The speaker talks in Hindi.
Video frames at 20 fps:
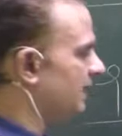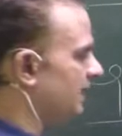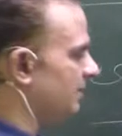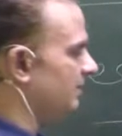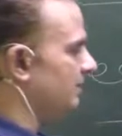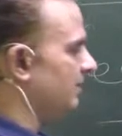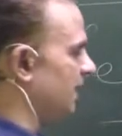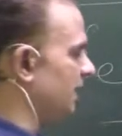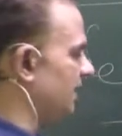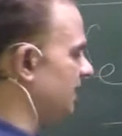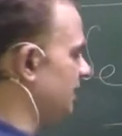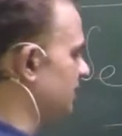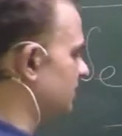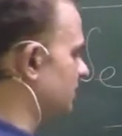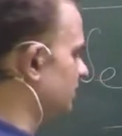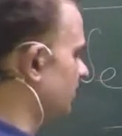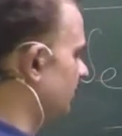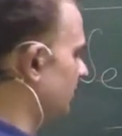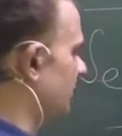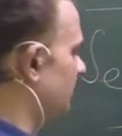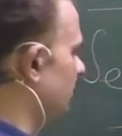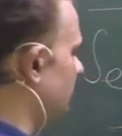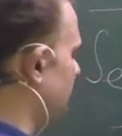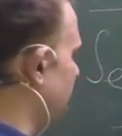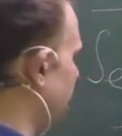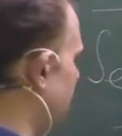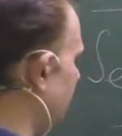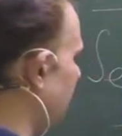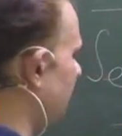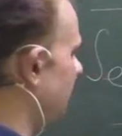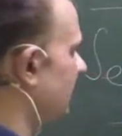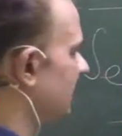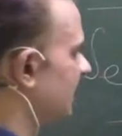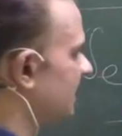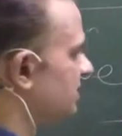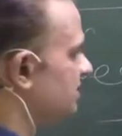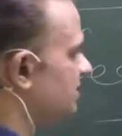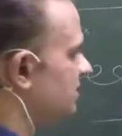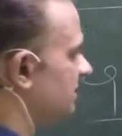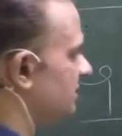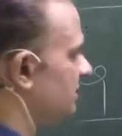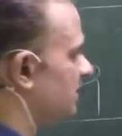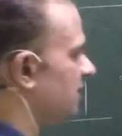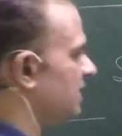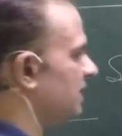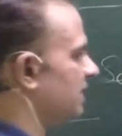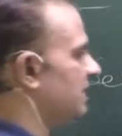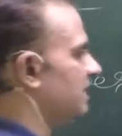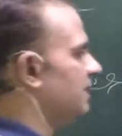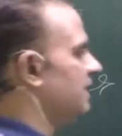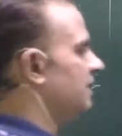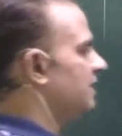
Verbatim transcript: एन माइनस वन तो ये एक जी है